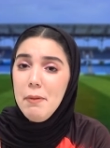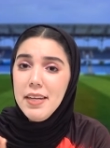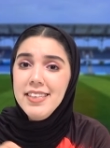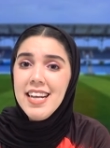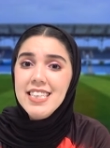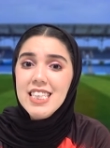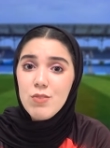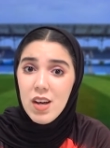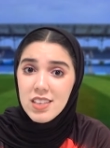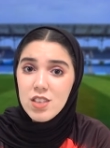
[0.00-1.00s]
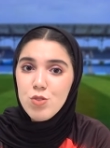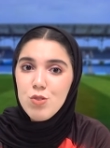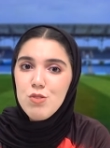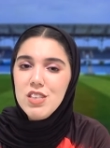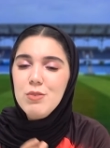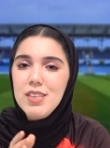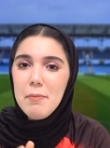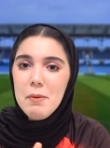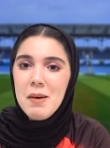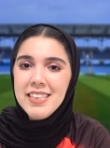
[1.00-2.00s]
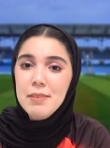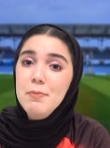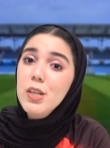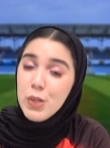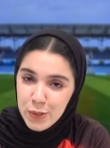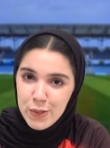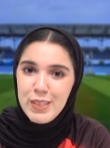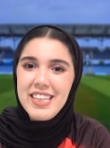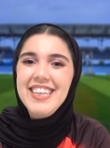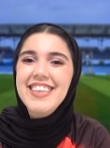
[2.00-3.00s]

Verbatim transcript: بعد نادي الصفاقسي التونسي تيبي مازيبي الكونغولي